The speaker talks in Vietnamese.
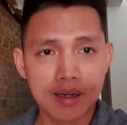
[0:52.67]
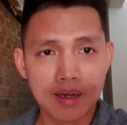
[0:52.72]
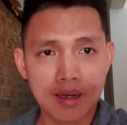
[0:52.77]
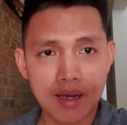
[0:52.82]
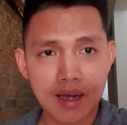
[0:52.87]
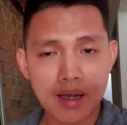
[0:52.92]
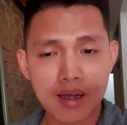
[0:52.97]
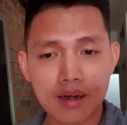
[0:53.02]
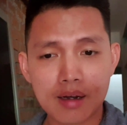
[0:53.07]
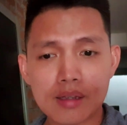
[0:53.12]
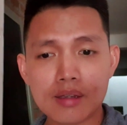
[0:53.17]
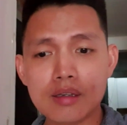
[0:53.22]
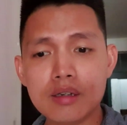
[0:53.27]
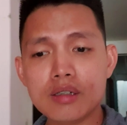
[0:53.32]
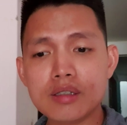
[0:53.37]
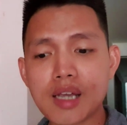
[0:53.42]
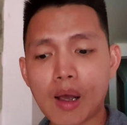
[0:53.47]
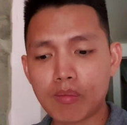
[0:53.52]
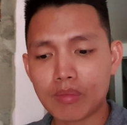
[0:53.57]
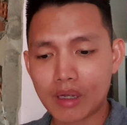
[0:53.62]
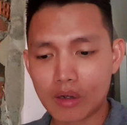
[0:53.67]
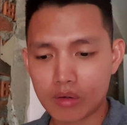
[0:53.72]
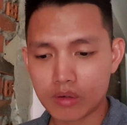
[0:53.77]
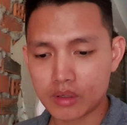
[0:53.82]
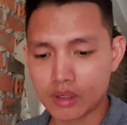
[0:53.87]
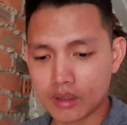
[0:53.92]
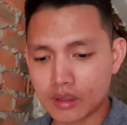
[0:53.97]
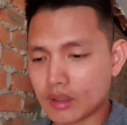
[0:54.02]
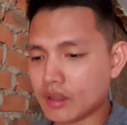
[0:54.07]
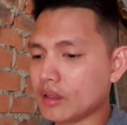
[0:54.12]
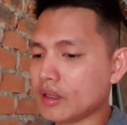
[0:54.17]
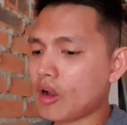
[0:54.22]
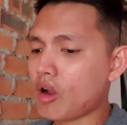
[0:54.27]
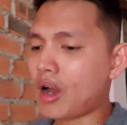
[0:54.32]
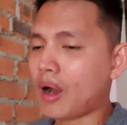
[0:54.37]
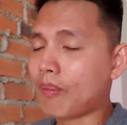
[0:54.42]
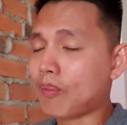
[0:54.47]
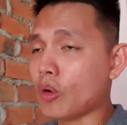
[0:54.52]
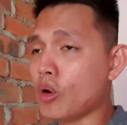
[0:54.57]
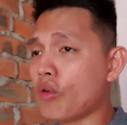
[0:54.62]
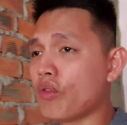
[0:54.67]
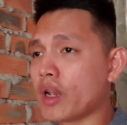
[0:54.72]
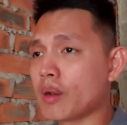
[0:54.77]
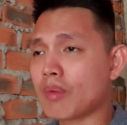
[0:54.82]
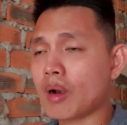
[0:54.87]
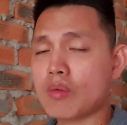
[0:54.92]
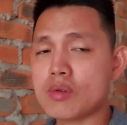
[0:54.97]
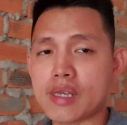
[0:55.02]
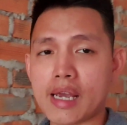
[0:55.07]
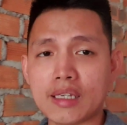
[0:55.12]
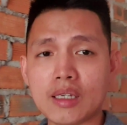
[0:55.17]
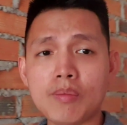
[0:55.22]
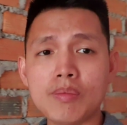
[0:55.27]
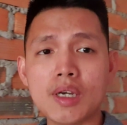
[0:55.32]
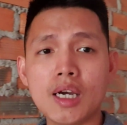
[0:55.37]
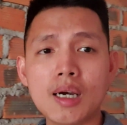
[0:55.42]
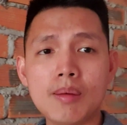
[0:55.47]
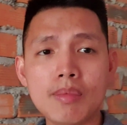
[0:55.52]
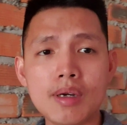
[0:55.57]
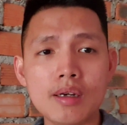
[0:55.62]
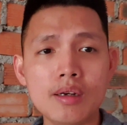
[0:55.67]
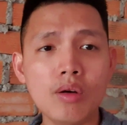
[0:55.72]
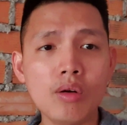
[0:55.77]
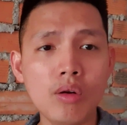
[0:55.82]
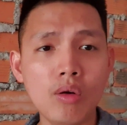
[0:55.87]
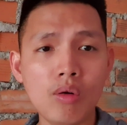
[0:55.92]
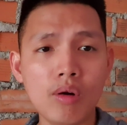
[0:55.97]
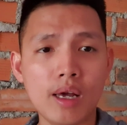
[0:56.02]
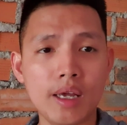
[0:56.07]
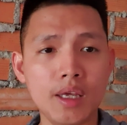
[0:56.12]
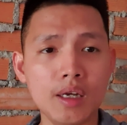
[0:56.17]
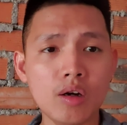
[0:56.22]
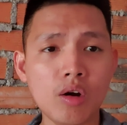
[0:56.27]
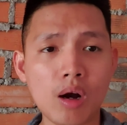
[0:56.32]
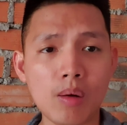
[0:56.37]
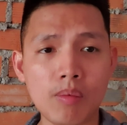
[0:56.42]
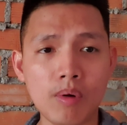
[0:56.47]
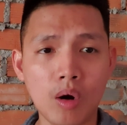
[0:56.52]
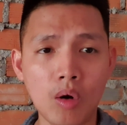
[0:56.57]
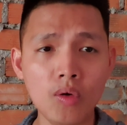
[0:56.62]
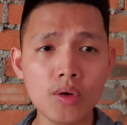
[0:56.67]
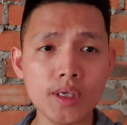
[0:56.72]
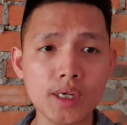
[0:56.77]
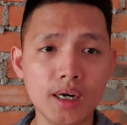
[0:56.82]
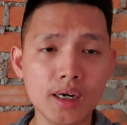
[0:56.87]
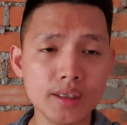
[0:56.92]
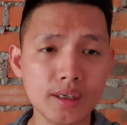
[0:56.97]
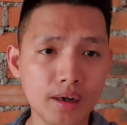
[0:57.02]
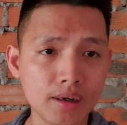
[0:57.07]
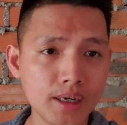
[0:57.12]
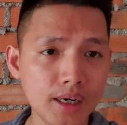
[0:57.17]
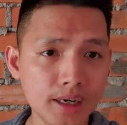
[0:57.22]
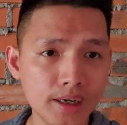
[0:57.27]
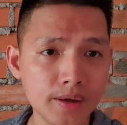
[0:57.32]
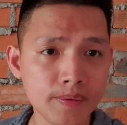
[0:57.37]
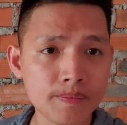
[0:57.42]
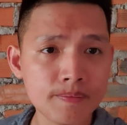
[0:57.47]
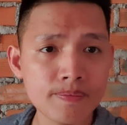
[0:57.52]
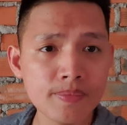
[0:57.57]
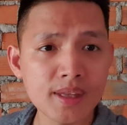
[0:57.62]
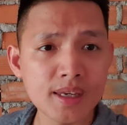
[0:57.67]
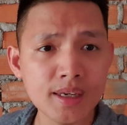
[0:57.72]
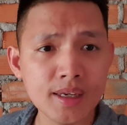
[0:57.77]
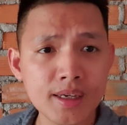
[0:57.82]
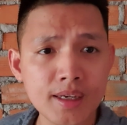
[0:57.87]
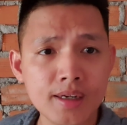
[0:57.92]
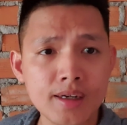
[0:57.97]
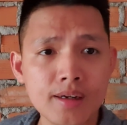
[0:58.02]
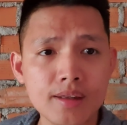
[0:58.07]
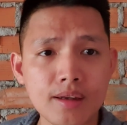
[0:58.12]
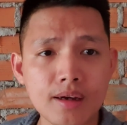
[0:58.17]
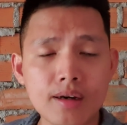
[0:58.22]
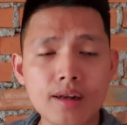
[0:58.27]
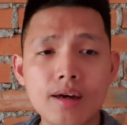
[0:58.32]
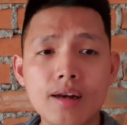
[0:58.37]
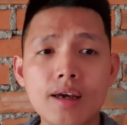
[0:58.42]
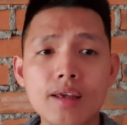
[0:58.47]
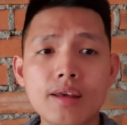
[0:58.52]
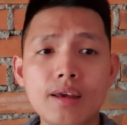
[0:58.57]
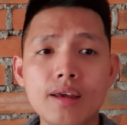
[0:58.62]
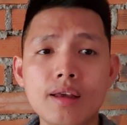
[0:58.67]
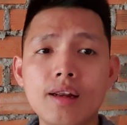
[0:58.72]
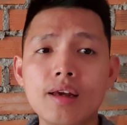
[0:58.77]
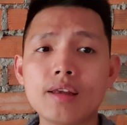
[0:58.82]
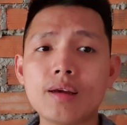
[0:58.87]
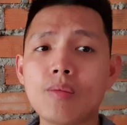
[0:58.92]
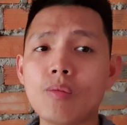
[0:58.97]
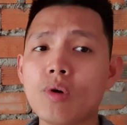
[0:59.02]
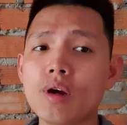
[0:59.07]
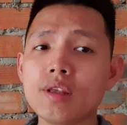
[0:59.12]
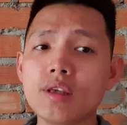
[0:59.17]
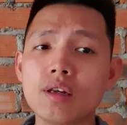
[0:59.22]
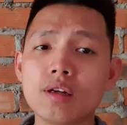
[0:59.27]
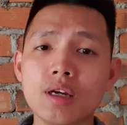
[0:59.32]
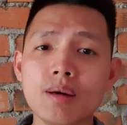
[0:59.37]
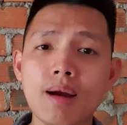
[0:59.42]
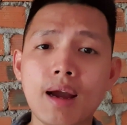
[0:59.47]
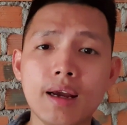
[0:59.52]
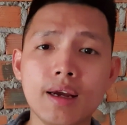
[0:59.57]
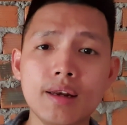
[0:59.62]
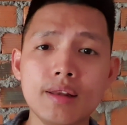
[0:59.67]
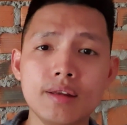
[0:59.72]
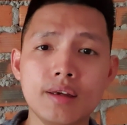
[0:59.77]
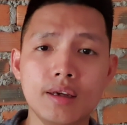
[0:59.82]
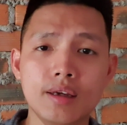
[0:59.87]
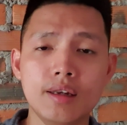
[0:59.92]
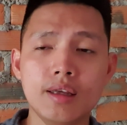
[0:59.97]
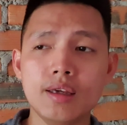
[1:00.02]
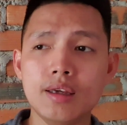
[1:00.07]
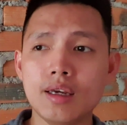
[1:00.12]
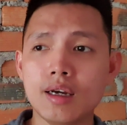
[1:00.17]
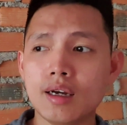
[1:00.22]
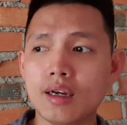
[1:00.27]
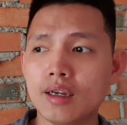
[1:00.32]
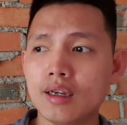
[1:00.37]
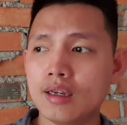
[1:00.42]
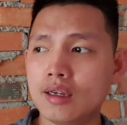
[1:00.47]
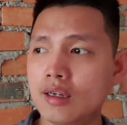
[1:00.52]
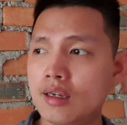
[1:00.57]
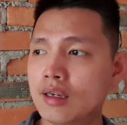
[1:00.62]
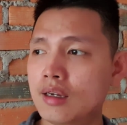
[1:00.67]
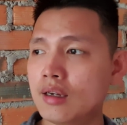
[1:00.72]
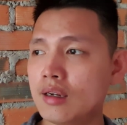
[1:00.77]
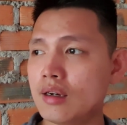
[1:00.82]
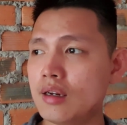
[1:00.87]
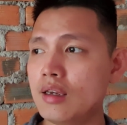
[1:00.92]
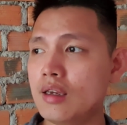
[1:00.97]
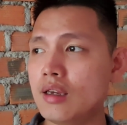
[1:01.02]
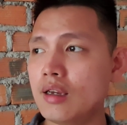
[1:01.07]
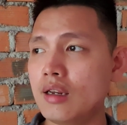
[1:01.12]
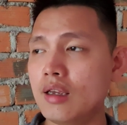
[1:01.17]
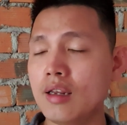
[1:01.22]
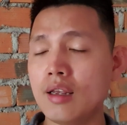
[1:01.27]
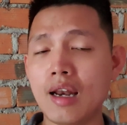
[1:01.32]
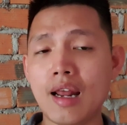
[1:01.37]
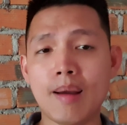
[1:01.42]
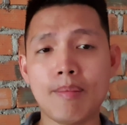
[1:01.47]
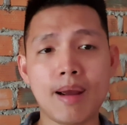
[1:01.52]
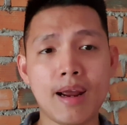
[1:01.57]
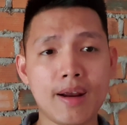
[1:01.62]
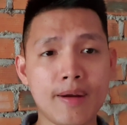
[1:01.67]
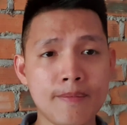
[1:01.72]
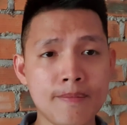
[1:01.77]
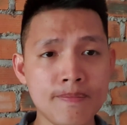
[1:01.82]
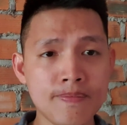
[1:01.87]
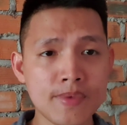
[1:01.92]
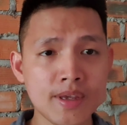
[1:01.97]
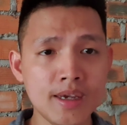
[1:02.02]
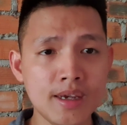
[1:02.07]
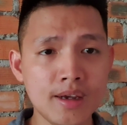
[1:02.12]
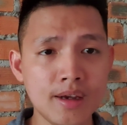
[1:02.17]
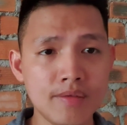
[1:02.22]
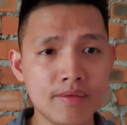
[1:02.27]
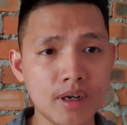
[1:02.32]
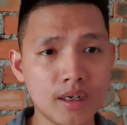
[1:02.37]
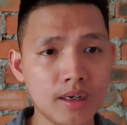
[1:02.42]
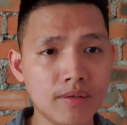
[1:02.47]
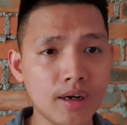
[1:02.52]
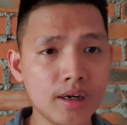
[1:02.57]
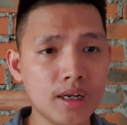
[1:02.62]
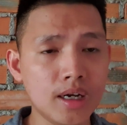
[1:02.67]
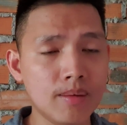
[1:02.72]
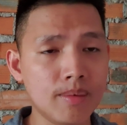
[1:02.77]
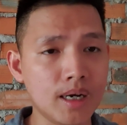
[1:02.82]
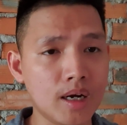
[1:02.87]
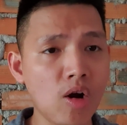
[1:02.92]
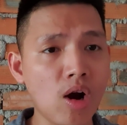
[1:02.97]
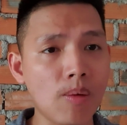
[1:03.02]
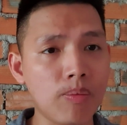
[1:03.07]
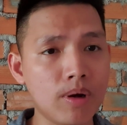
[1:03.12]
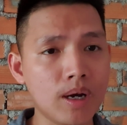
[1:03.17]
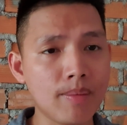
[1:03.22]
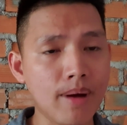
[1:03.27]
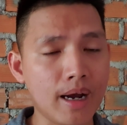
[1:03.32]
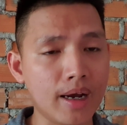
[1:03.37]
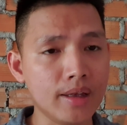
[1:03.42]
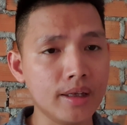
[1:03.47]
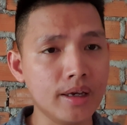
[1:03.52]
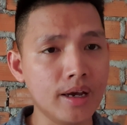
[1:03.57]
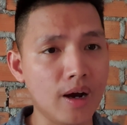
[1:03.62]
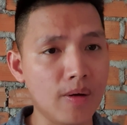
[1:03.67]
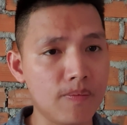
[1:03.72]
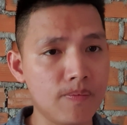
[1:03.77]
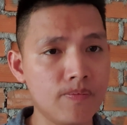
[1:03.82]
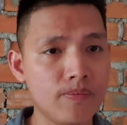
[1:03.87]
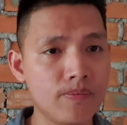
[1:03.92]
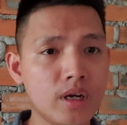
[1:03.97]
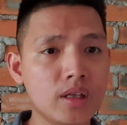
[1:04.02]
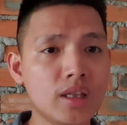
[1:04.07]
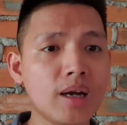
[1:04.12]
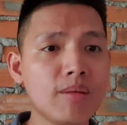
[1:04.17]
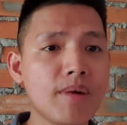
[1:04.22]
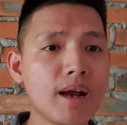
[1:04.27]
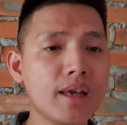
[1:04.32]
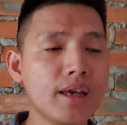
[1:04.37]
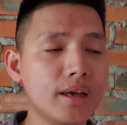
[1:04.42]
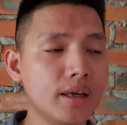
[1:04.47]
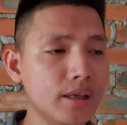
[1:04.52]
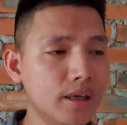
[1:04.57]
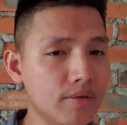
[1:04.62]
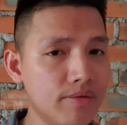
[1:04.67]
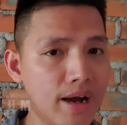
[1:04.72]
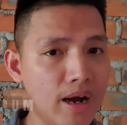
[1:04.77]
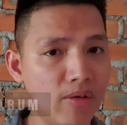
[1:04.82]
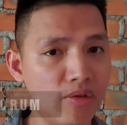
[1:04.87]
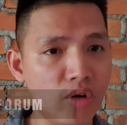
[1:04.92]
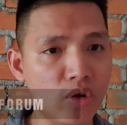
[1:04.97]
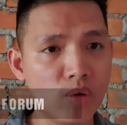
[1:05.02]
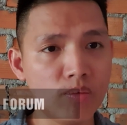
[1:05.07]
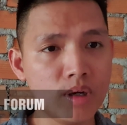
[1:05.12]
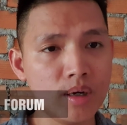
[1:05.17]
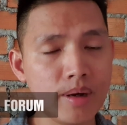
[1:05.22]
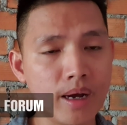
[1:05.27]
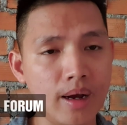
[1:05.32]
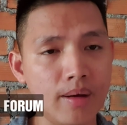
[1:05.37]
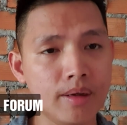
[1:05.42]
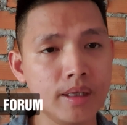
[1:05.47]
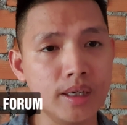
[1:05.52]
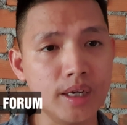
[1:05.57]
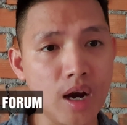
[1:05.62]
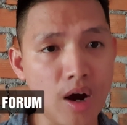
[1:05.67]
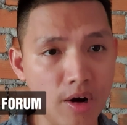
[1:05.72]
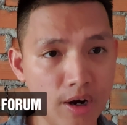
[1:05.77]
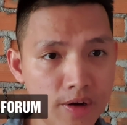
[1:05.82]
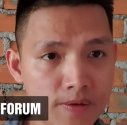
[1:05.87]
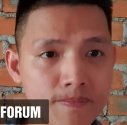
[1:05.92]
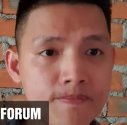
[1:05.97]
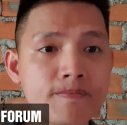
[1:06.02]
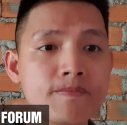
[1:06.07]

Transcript: à, nó chưa xong đâu những cái khóa học của học viện bất động sản com á, luôn luôn là những khóa học hỗ trợ chọn đời chọn đời là gì là trong quá trình các bạn các anh chị đi à, đi đi làm ăn và cái vấn đề mà có học các bạn các anh chị học thắc mắc thì các anh chị vào forum các bạn các anh chị hỏi